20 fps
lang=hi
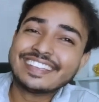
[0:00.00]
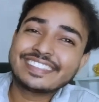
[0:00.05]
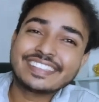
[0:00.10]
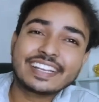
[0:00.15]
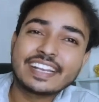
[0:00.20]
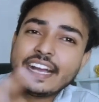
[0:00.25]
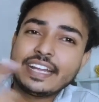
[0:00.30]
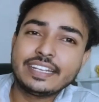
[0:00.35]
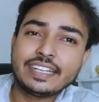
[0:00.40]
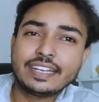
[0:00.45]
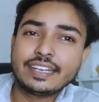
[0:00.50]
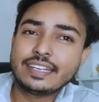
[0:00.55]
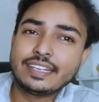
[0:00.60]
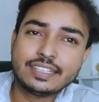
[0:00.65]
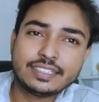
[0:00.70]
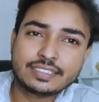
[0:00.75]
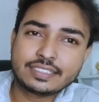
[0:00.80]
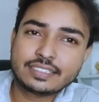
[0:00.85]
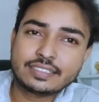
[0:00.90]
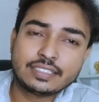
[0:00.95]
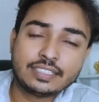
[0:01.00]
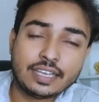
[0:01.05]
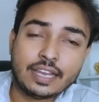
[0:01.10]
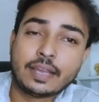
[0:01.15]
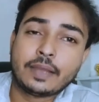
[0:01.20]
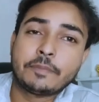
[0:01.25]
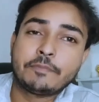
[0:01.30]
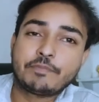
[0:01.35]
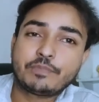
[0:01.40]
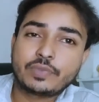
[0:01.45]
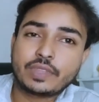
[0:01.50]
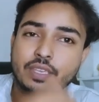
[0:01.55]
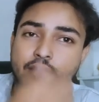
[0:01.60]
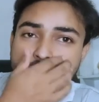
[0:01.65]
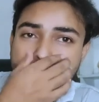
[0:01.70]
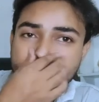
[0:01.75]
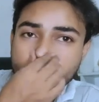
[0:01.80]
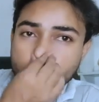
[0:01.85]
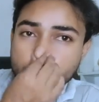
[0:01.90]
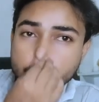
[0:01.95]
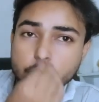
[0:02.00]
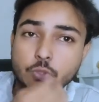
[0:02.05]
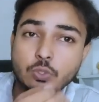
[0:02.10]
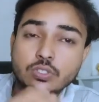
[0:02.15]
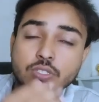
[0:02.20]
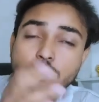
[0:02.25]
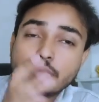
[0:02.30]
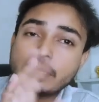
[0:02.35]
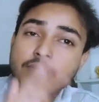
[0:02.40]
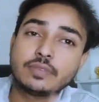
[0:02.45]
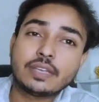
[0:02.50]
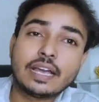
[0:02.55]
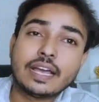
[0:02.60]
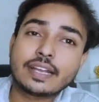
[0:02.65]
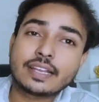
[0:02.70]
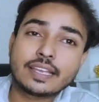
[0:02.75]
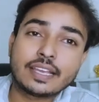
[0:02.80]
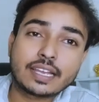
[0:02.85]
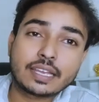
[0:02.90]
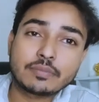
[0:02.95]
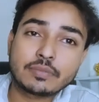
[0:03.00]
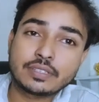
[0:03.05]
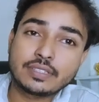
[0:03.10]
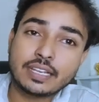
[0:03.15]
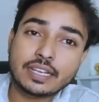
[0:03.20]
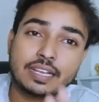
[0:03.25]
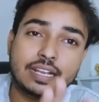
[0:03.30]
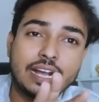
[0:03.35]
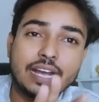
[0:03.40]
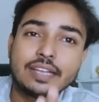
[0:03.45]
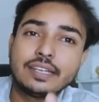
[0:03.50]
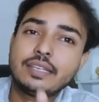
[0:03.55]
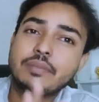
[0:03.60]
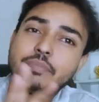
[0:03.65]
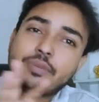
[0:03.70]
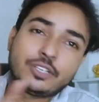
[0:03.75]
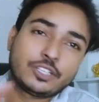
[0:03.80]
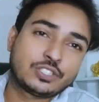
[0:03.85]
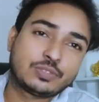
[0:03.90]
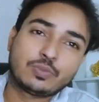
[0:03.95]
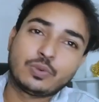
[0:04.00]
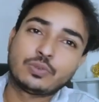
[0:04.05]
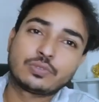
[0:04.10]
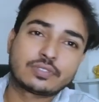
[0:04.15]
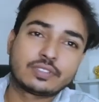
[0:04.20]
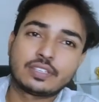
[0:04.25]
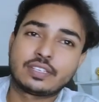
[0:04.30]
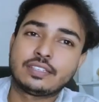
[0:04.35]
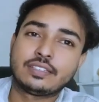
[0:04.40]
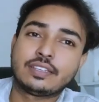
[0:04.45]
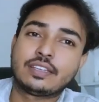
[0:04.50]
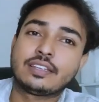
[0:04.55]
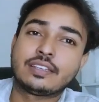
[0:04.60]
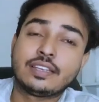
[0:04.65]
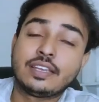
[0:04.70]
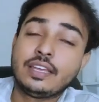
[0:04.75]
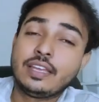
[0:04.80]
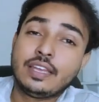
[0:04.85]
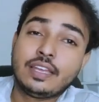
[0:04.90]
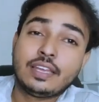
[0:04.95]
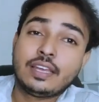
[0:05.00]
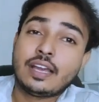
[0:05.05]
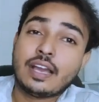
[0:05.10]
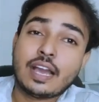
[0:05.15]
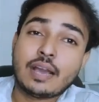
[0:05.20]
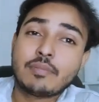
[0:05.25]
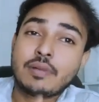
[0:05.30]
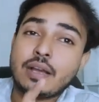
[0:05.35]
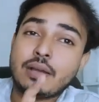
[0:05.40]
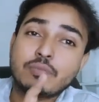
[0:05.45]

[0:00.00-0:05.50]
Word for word: जैसे गाना रिलीज किया उसको समझ में आ गया कि भैया गाने पर रिस्पॉन्स नहीं है अब